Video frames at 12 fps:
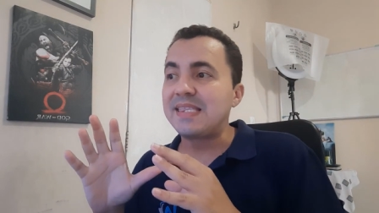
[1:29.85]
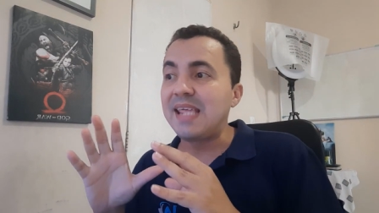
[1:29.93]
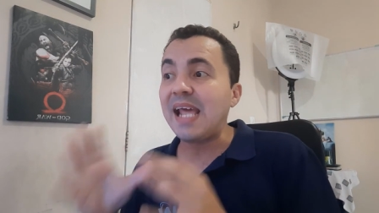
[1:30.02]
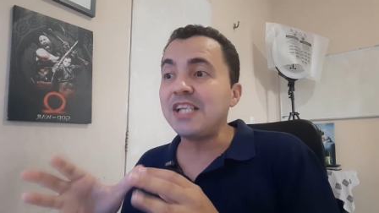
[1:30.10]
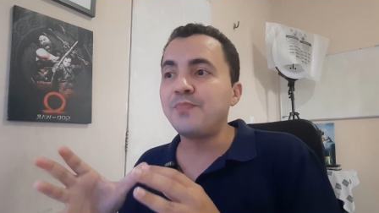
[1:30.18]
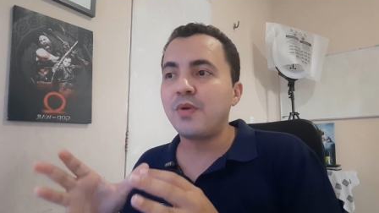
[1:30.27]

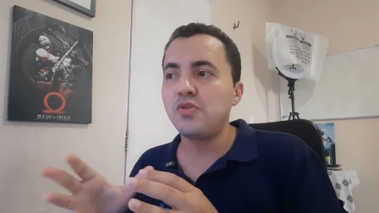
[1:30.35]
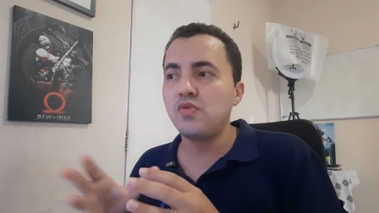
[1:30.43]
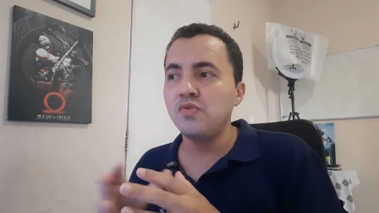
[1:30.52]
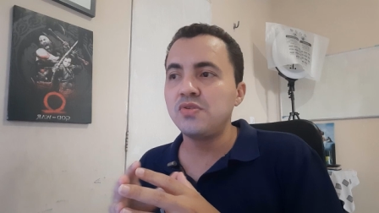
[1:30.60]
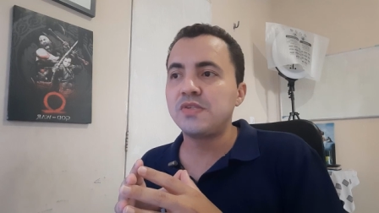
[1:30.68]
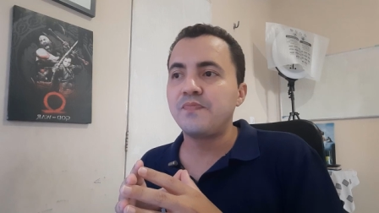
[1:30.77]
três
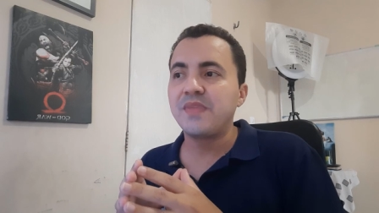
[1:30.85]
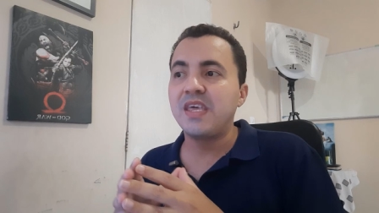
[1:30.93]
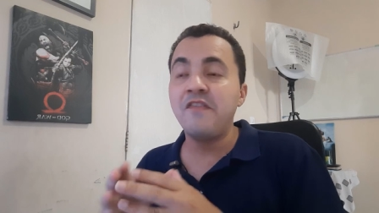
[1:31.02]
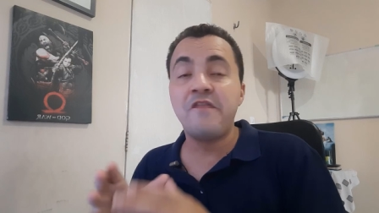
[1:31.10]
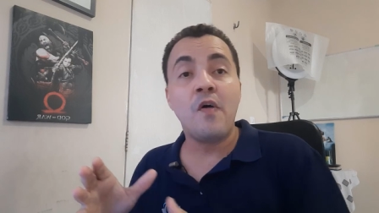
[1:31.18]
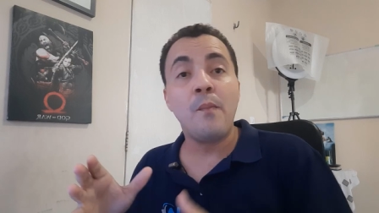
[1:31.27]
produtos
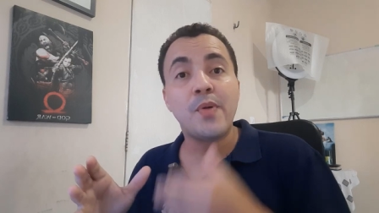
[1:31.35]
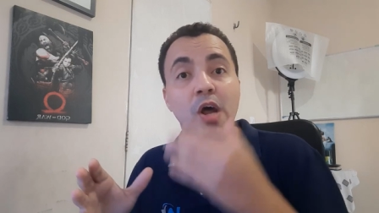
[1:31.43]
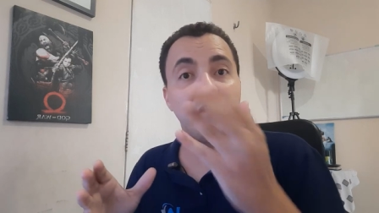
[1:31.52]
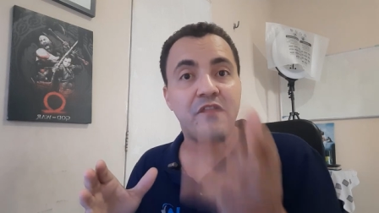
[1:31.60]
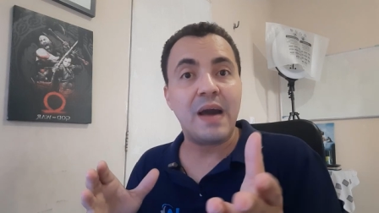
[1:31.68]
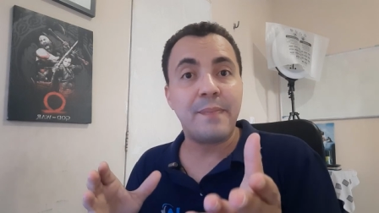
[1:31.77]
que vão
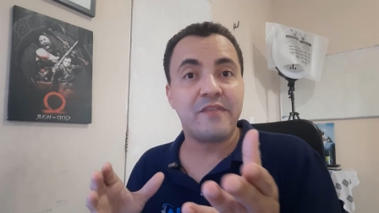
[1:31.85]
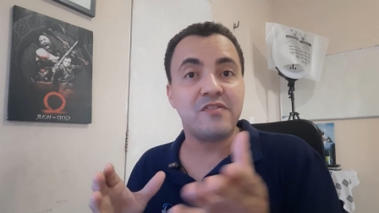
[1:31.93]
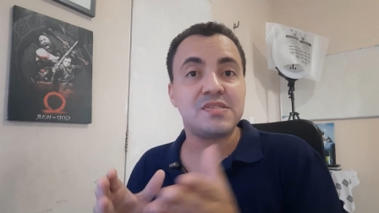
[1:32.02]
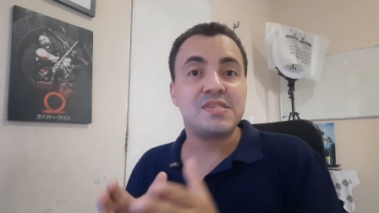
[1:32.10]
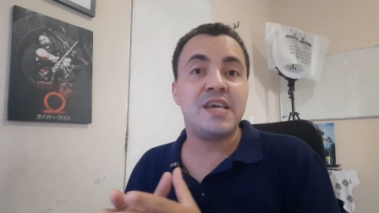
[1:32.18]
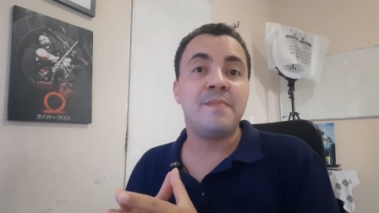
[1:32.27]
provar para
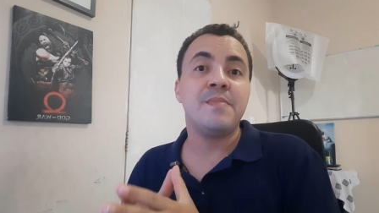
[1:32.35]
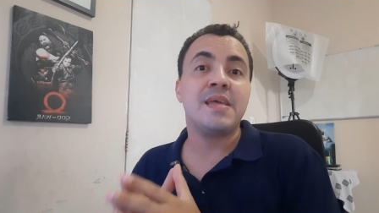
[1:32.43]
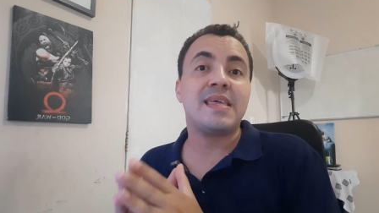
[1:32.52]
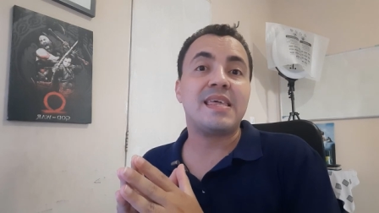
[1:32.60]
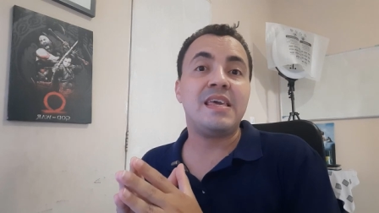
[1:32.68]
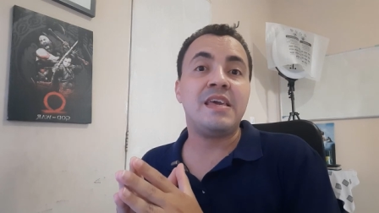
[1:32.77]
você
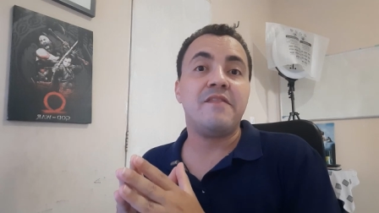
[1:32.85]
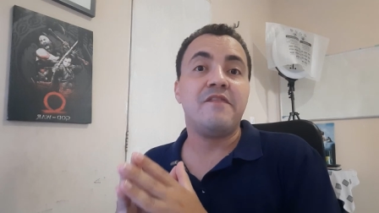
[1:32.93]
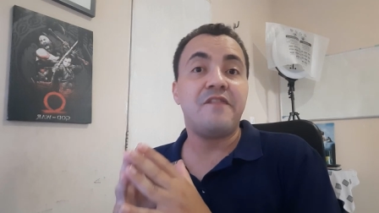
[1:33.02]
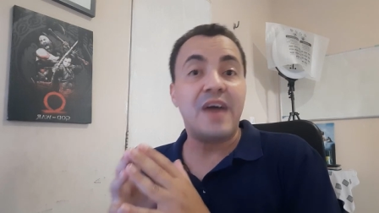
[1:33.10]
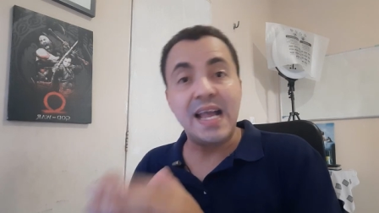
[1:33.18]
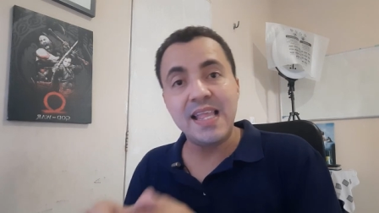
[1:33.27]
que
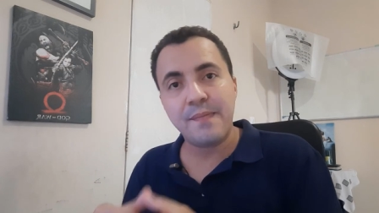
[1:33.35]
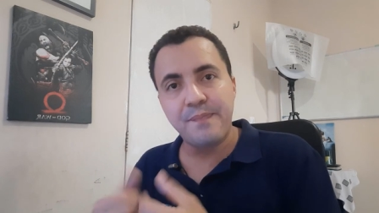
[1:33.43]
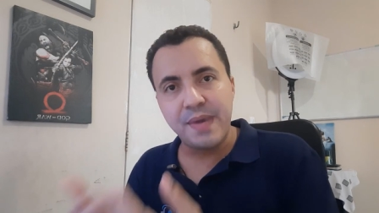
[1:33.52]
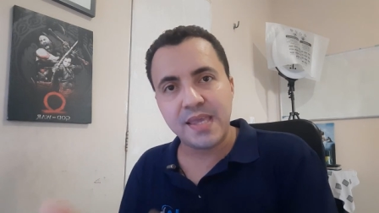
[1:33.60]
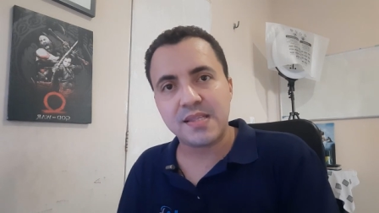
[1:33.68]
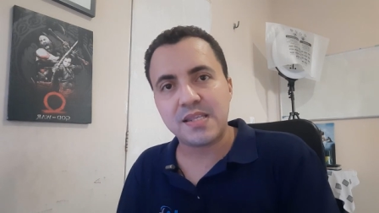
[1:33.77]
vale a
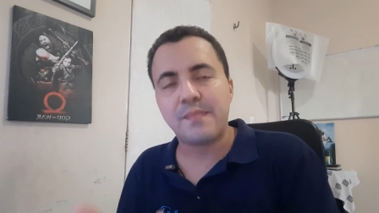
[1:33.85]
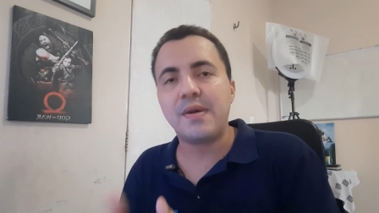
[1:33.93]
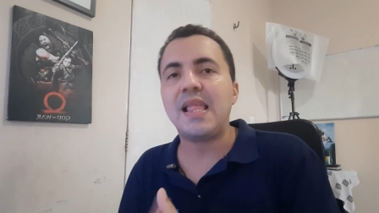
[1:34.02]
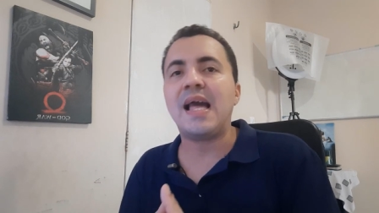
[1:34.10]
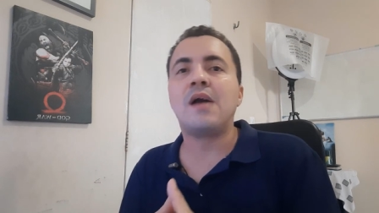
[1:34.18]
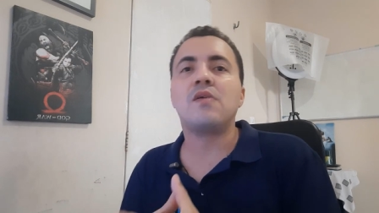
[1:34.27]
pena
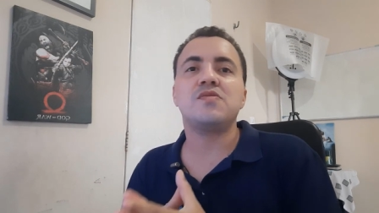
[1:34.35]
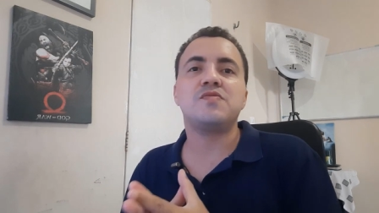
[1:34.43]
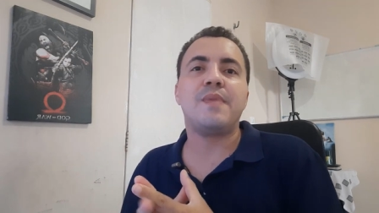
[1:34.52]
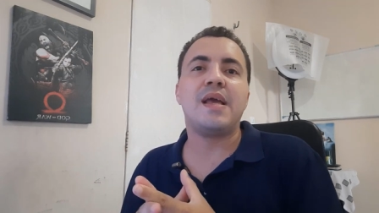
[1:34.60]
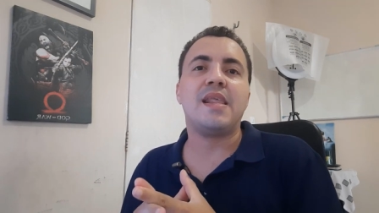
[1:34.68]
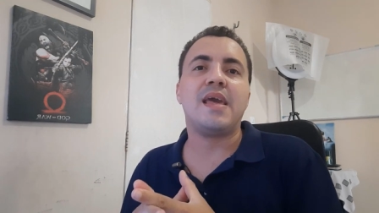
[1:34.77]
trabalhar com os
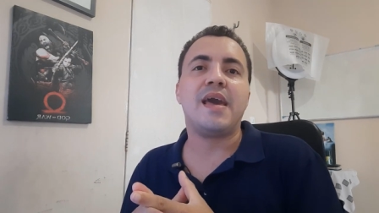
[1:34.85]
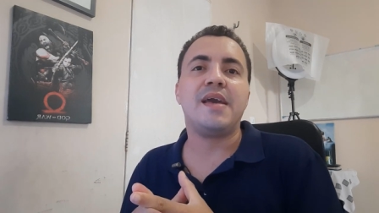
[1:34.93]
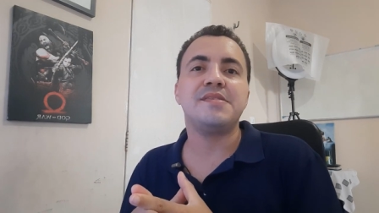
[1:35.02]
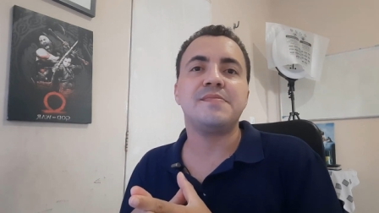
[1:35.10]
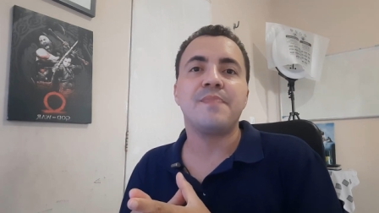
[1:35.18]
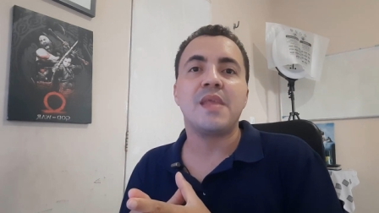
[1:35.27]

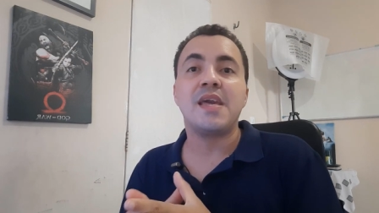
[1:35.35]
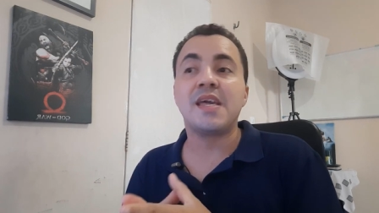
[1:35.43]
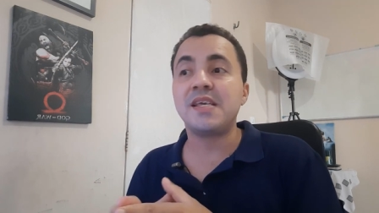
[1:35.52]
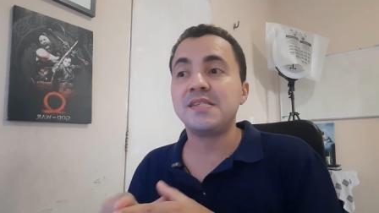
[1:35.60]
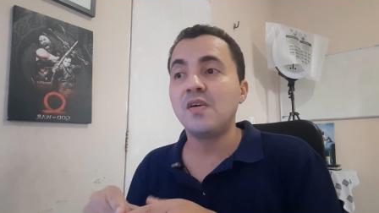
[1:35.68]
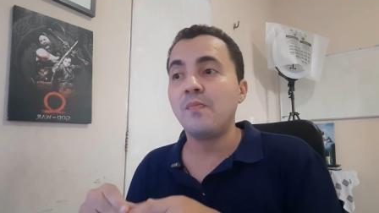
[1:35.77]
PLRs e
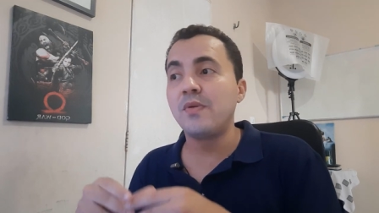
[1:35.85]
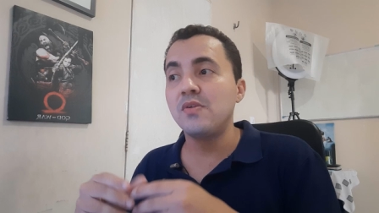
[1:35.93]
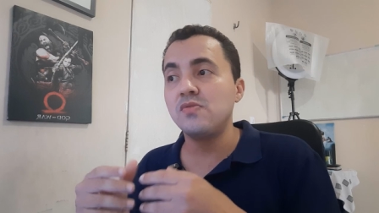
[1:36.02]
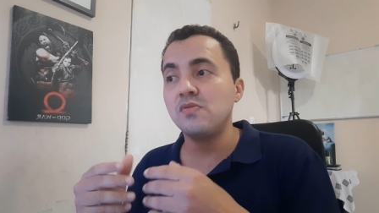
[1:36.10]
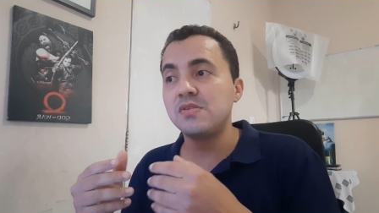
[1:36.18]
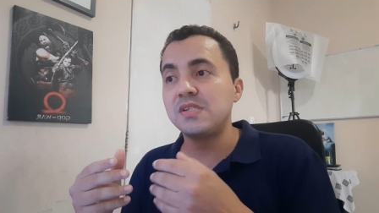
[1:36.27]
que são
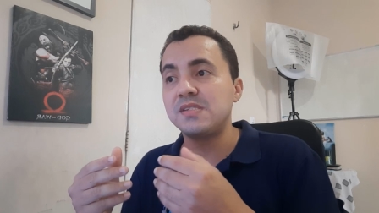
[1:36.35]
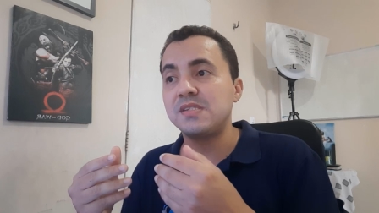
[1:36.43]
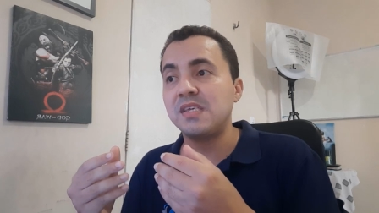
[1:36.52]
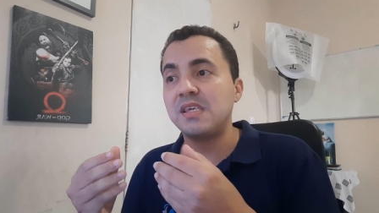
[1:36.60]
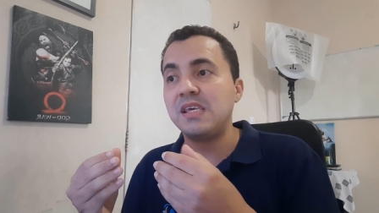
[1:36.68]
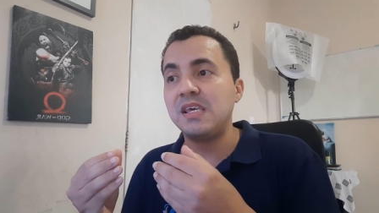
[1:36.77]
produtos
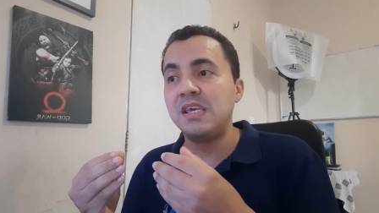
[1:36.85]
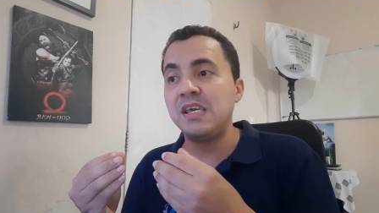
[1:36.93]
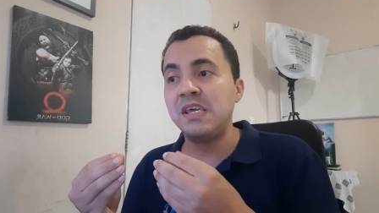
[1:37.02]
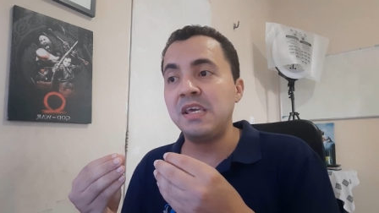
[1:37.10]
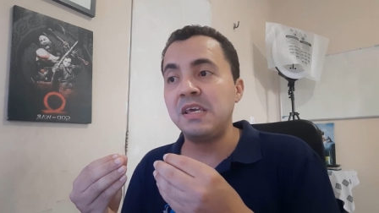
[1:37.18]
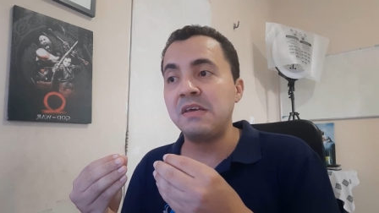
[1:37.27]
assim
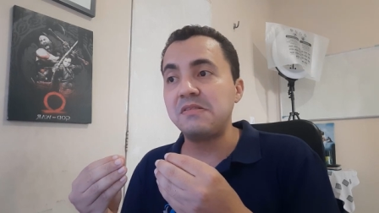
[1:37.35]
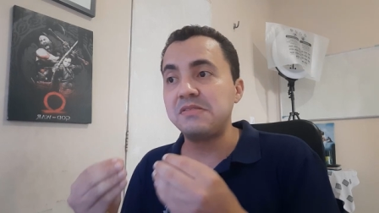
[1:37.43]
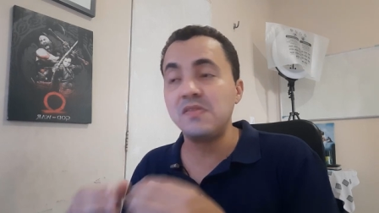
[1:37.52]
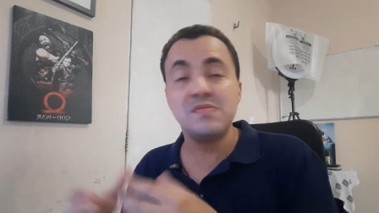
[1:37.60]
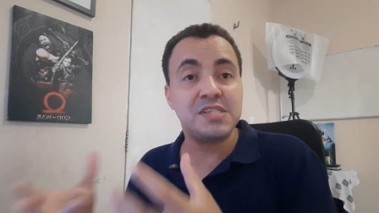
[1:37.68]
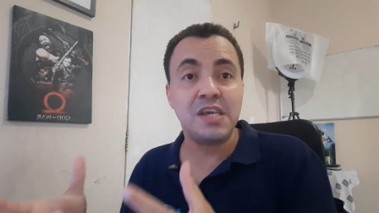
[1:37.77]
que
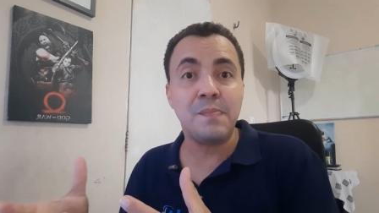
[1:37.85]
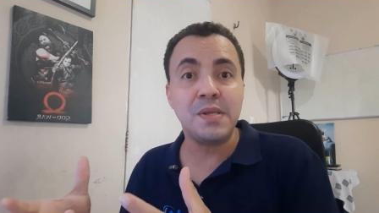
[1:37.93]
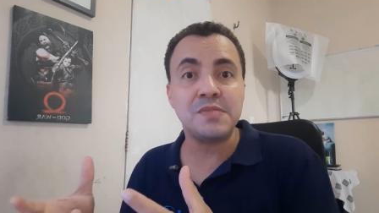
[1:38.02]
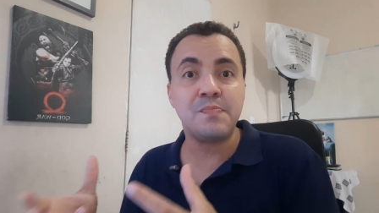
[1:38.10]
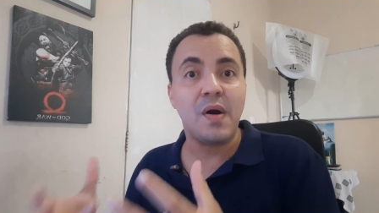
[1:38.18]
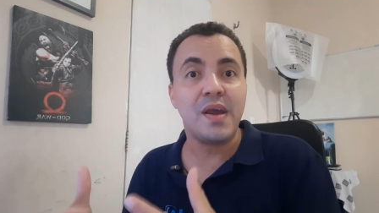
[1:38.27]
são
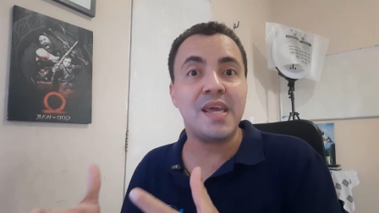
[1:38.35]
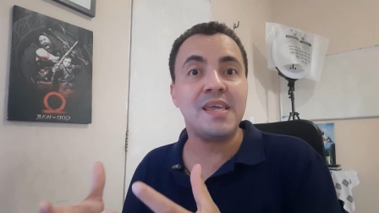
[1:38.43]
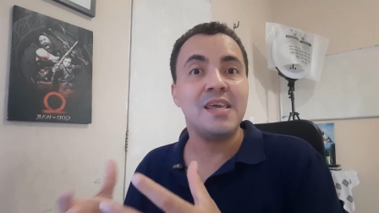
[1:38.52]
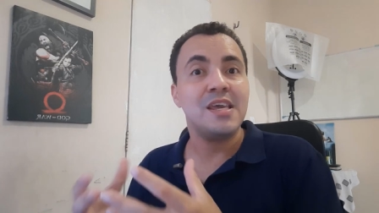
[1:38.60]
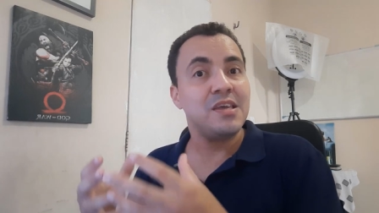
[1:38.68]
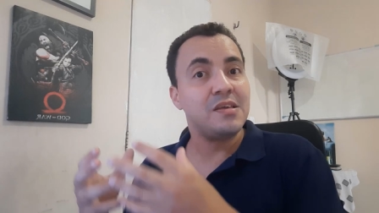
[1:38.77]
simples, porém